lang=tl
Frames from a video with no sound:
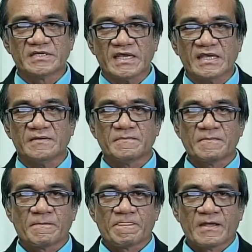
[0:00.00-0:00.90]
day
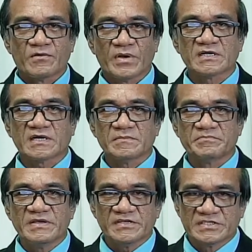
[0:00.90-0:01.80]
when
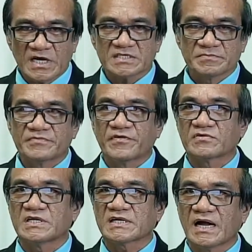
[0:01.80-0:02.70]
be, just before
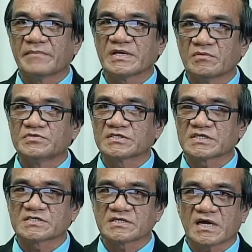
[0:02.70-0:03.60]
the coming of
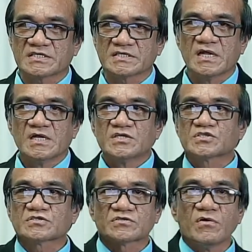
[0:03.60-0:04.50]
Jesus Christ,
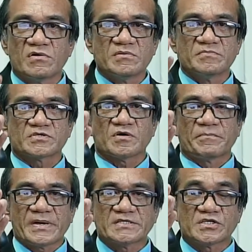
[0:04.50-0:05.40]
storms of
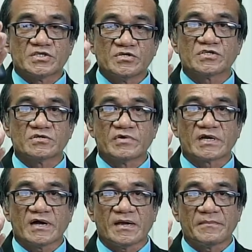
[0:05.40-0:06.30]
persecution will
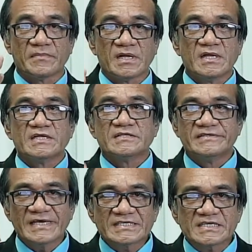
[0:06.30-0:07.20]
come.
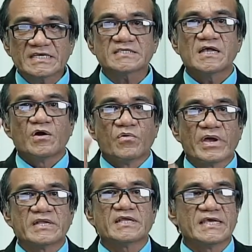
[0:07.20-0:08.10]
This is
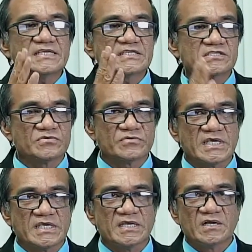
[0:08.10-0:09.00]
when
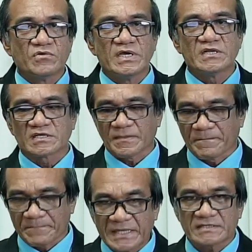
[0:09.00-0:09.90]
history will
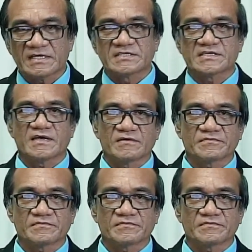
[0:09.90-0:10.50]
repeat itself.